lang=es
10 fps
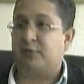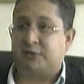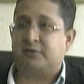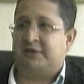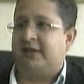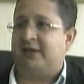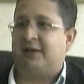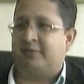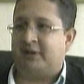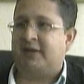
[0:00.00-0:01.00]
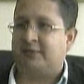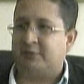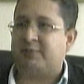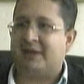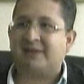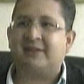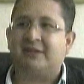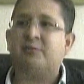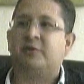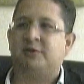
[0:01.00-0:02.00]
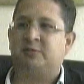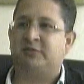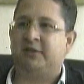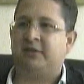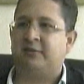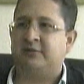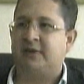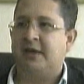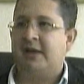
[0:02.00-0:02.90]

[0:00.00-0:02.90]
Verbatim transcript: Por eso es que el aplicativo es para este tipo de dispositivos.